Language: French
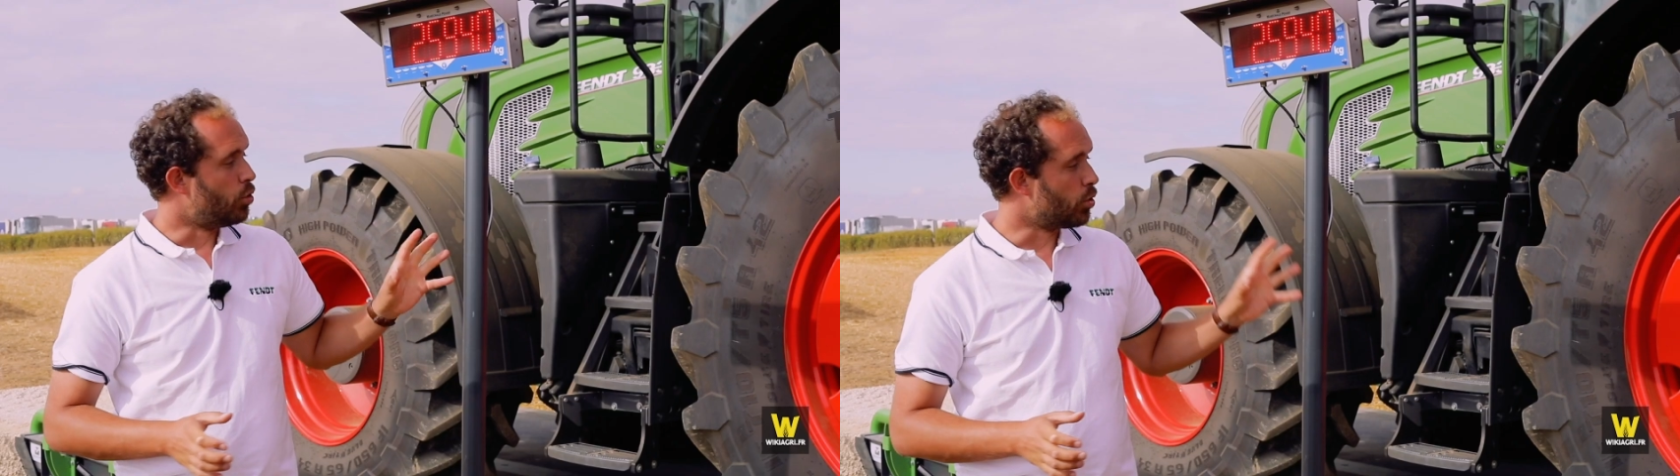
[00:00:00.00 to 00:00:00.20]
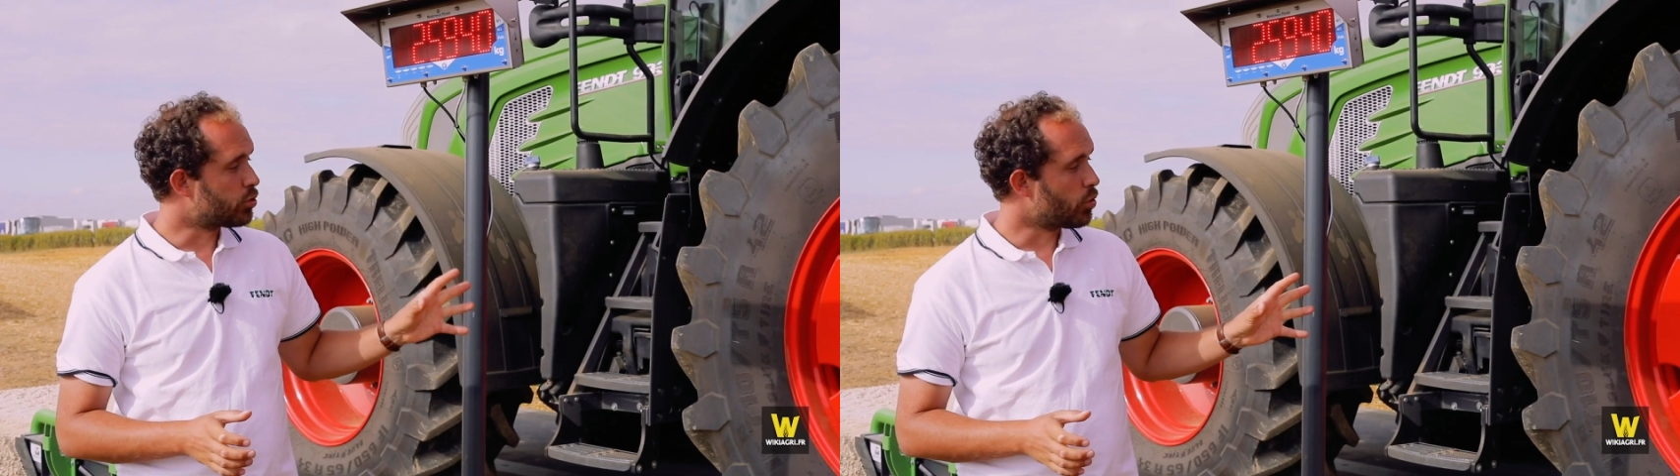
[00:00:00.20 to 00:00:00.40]

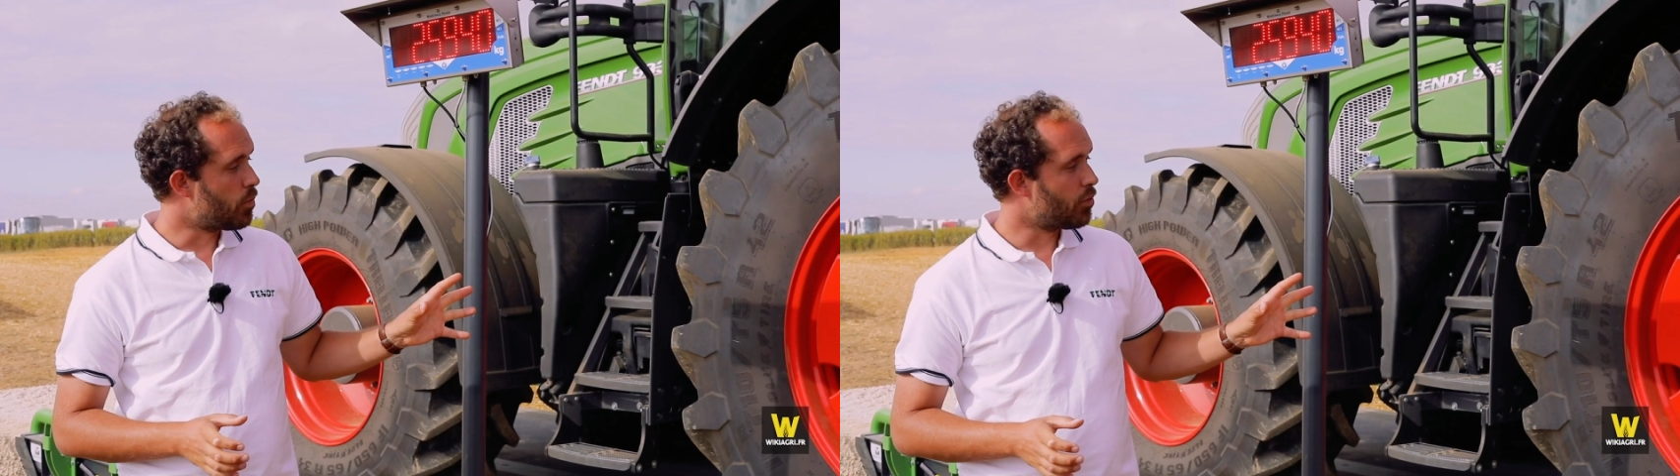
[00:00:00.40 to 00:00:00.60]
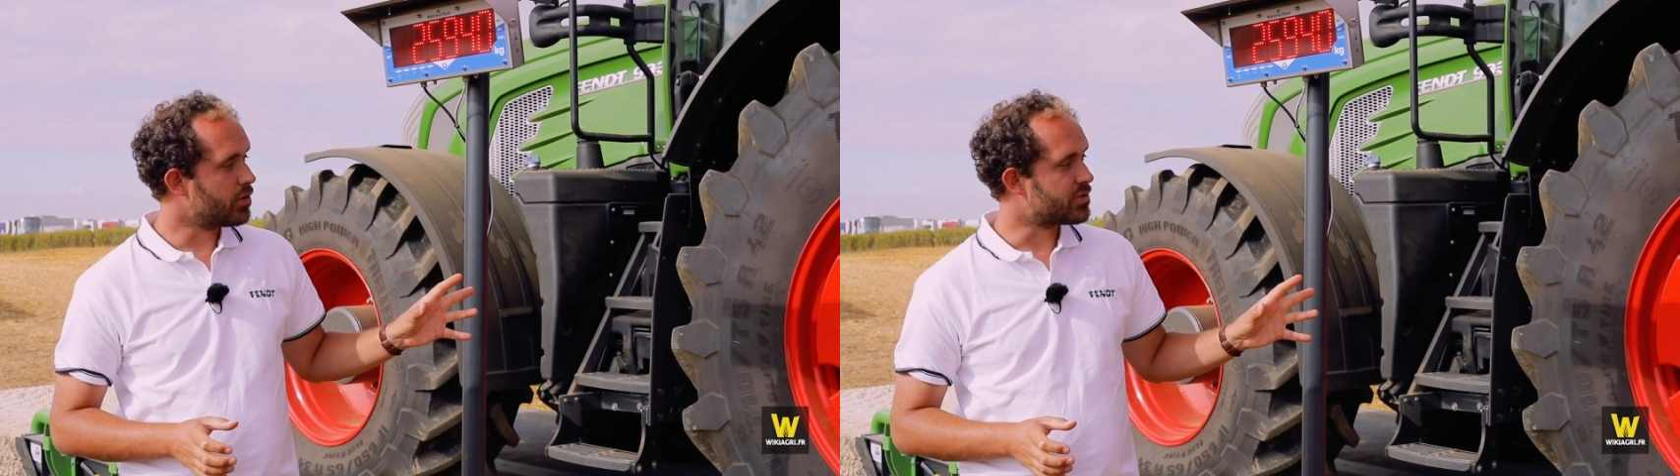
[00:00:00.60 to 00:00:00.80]

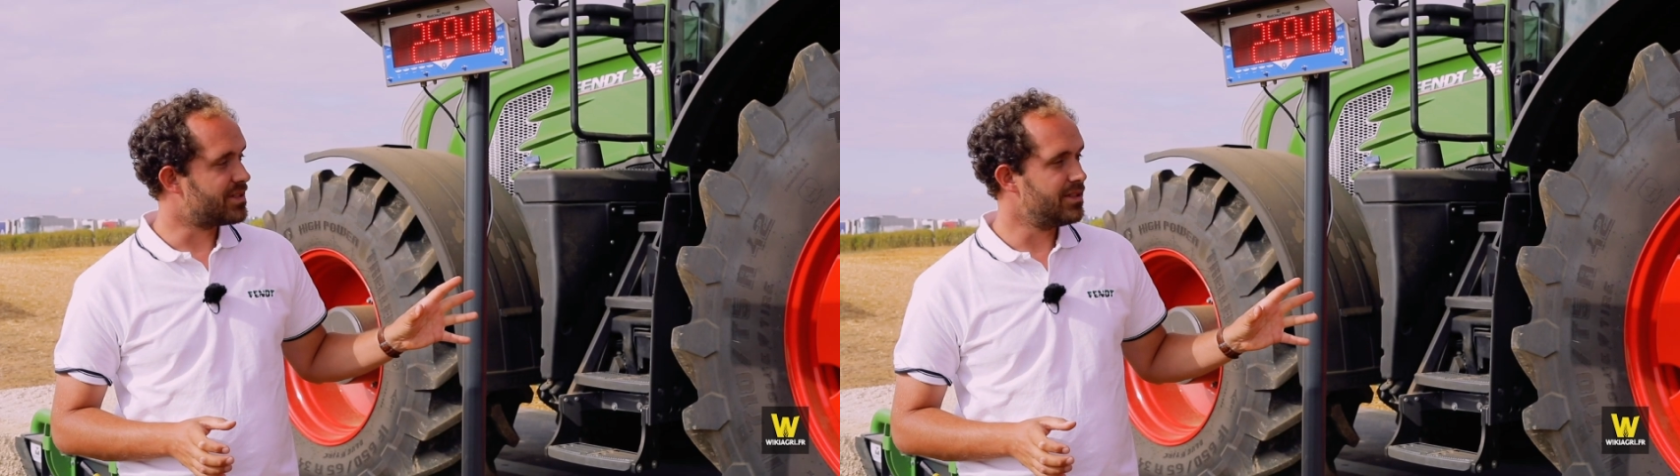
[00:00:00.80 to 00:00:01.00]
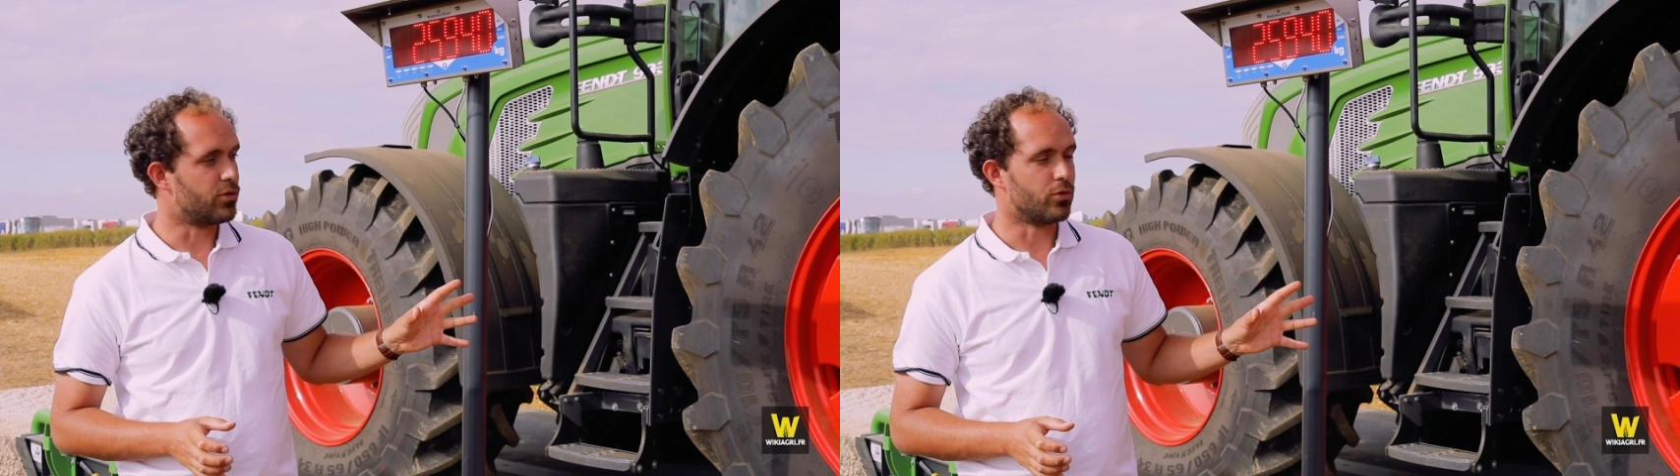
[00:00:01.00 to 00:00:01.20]
L'autre point
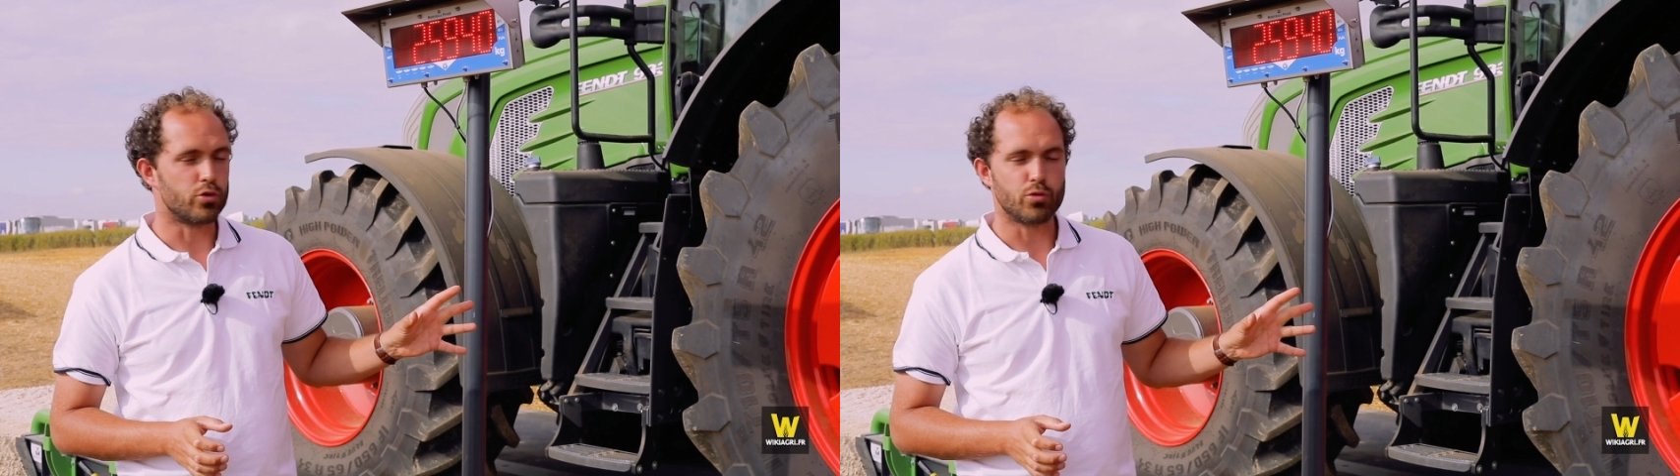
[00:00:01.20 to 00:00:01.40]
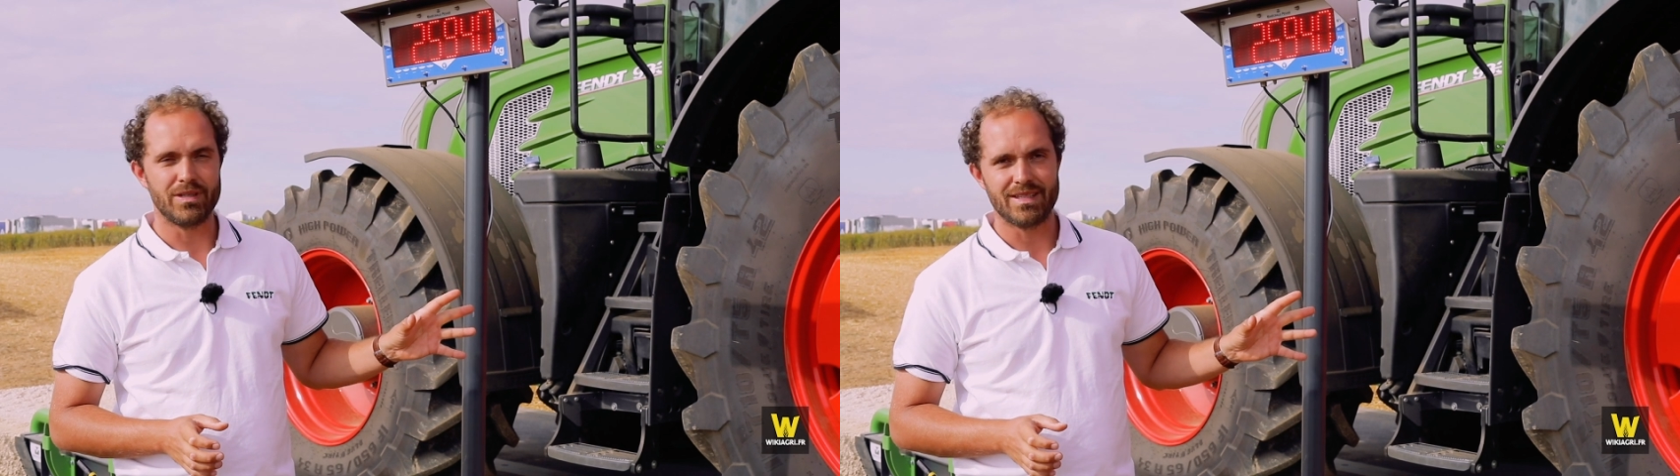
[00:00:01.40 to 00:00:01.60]
aussi que
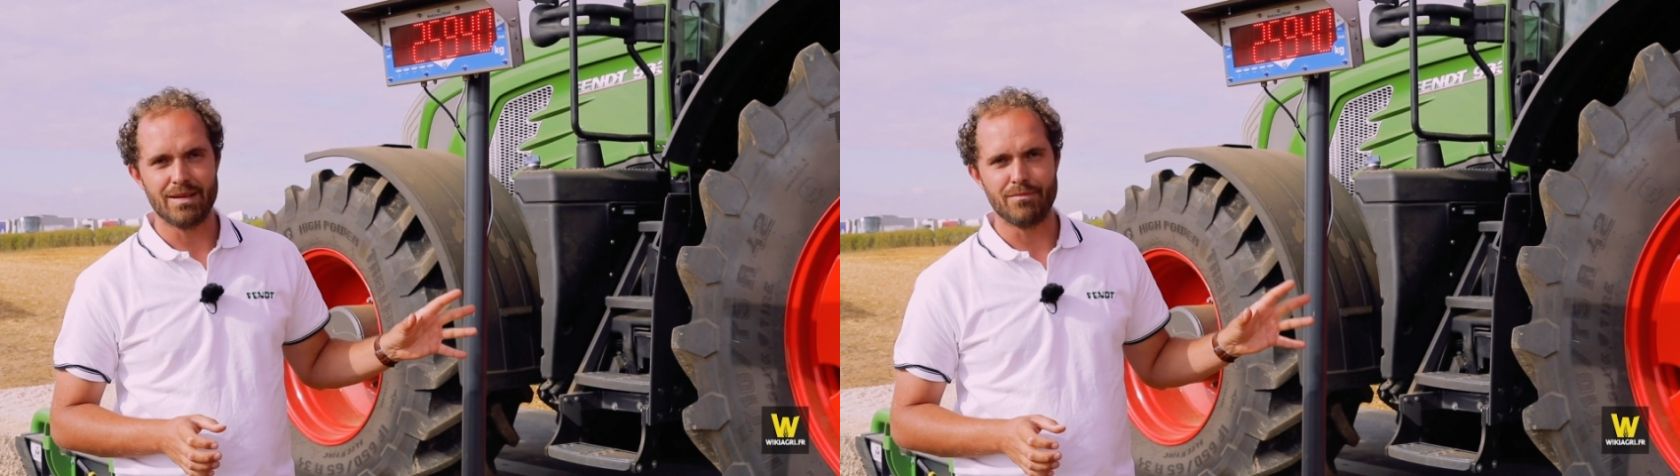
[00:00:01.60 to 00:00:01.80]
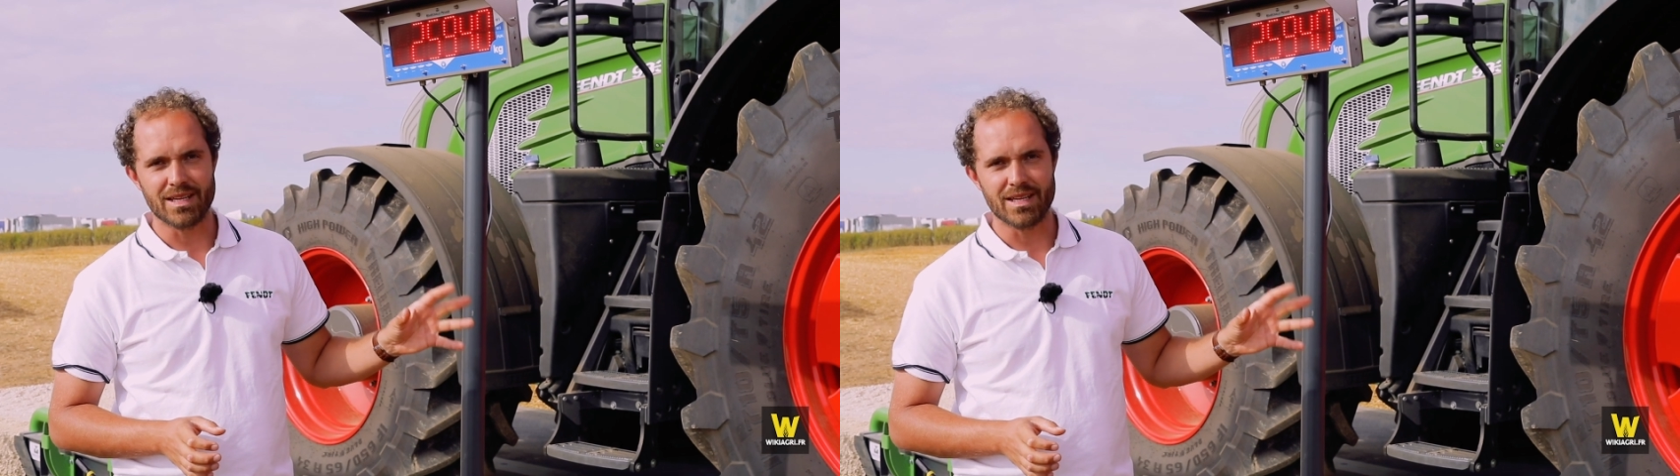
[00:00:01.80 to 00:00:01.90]
l'on souhaitait